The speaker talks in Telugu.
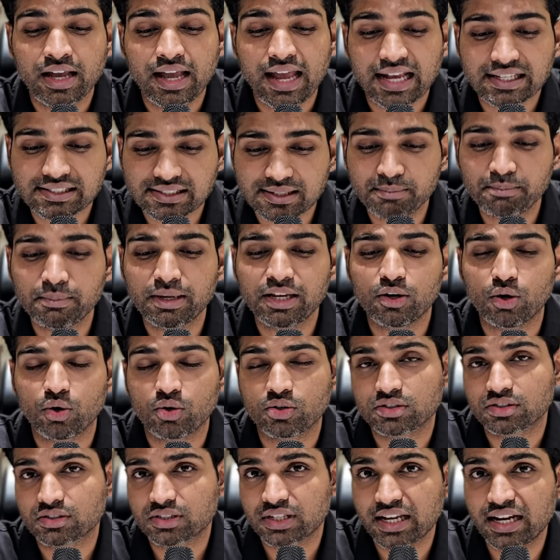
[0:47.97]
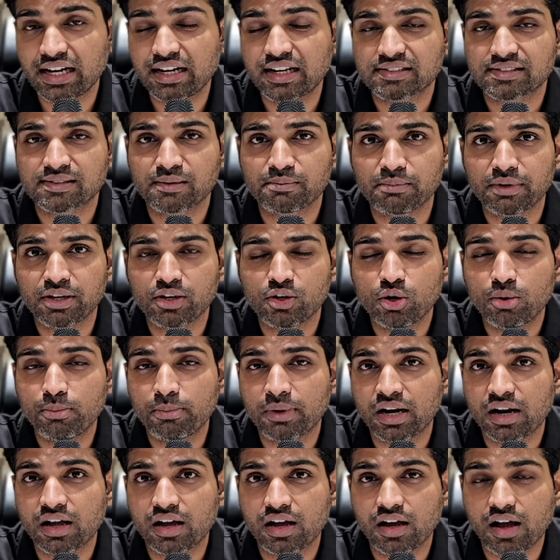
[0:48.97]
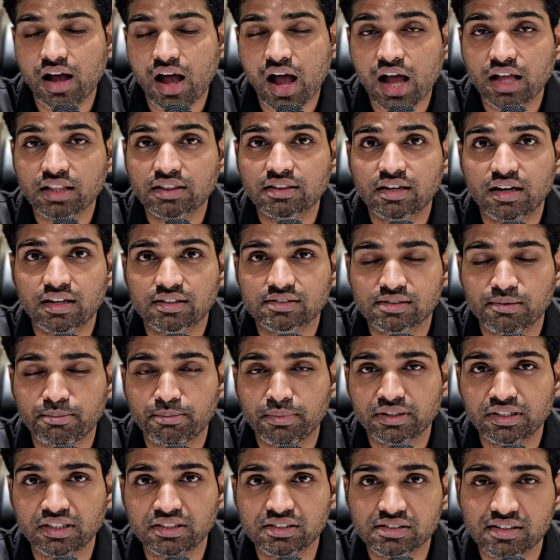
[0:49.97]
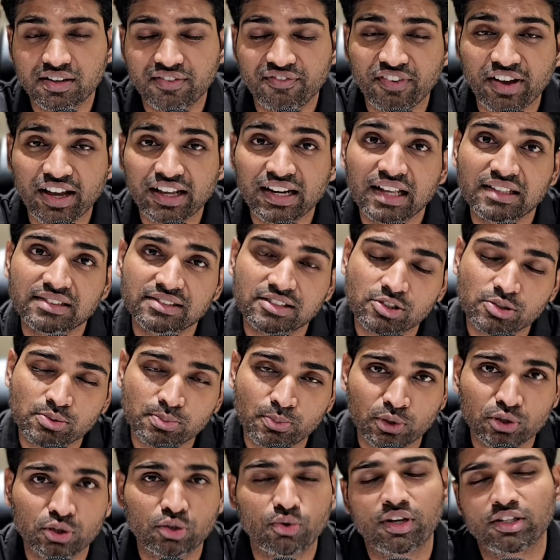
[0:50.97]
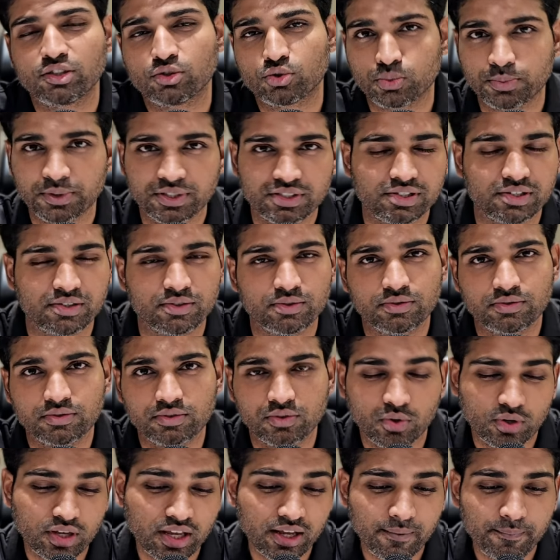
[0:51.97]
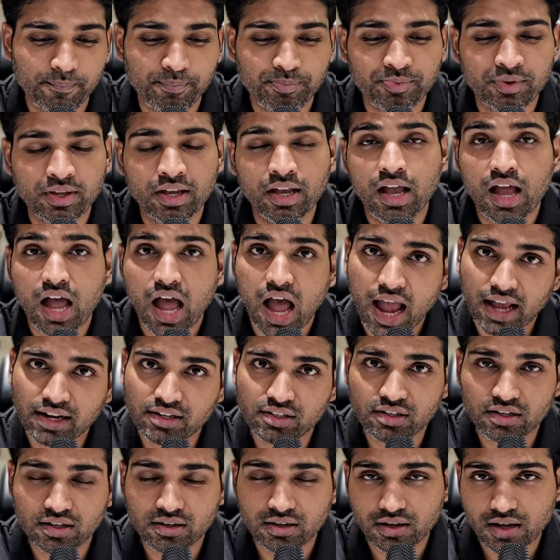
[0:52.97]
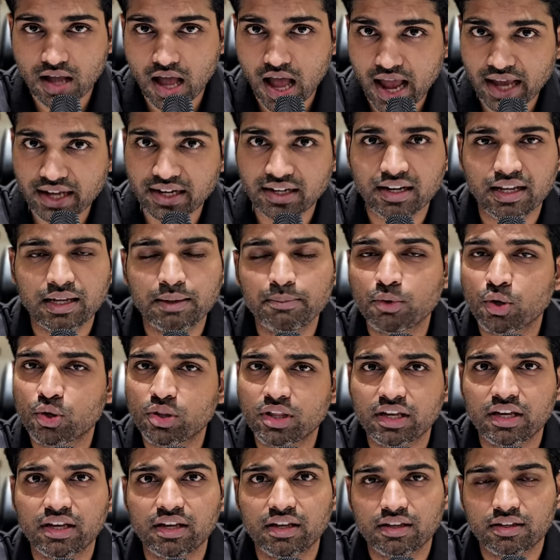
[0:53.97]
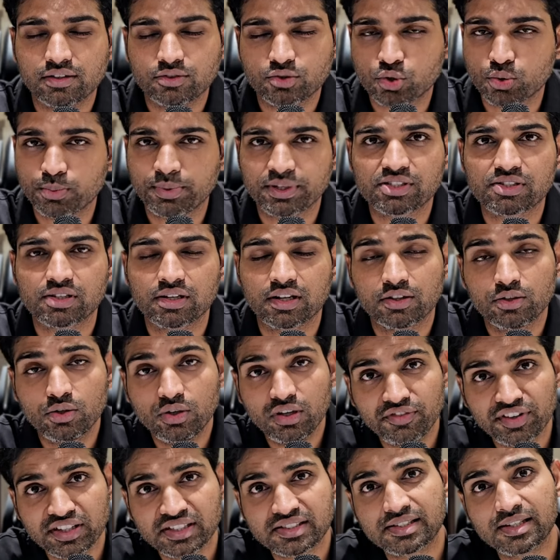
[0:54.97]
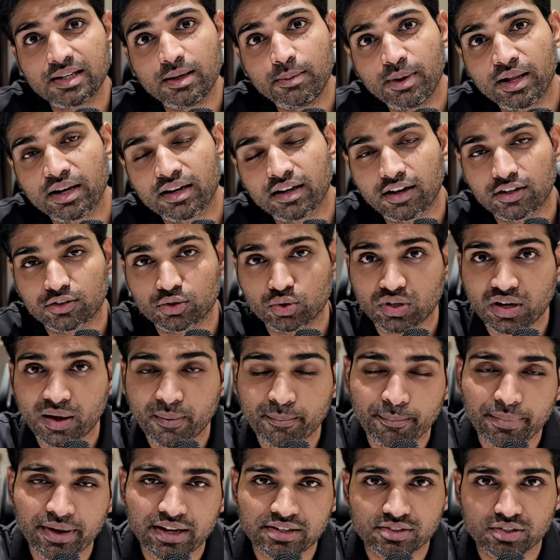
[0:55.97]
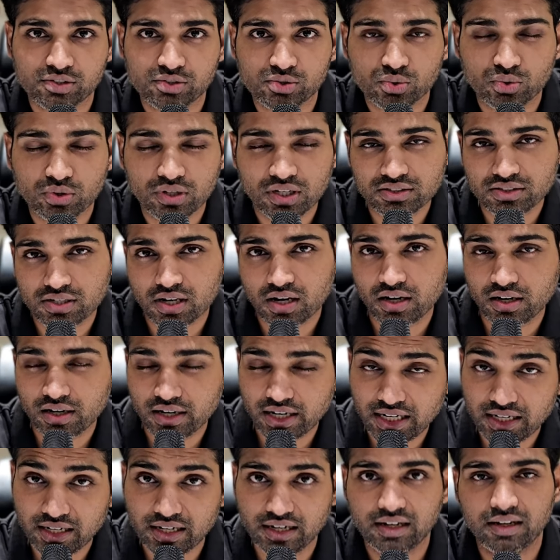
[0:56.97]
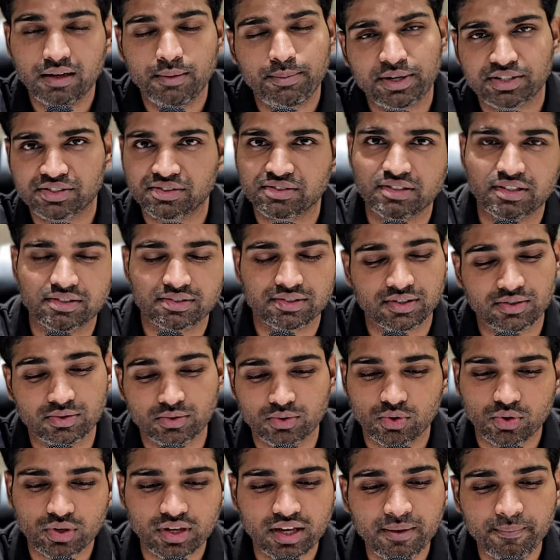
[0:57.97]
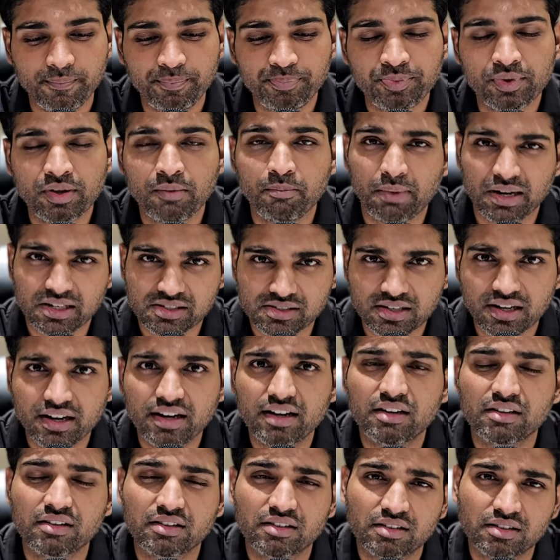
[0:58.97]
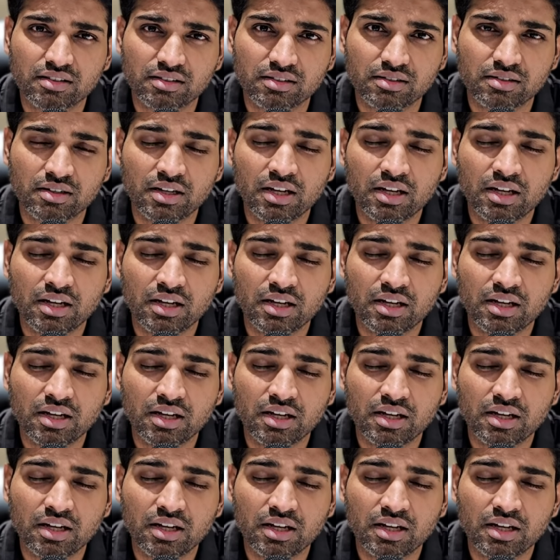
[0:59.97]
అసెంబ్లీలో స్టేట్ అసెంబ్లీలో మన ఆంధ్రాకు సంబంధించిన ఫైనాన్సెస్ మొత్తం ఆయన చూపించారు ఓకే ఆయన ఆయన టైంలోదే చూపించలేదు ఈవెన్ సిబిఎన్ గారితో కంపేర్ చేసుకుంటా చాలా డీటెయిల్గా ప్రజెంట్ చేశారు ఓకే మన స్టేట్ uh,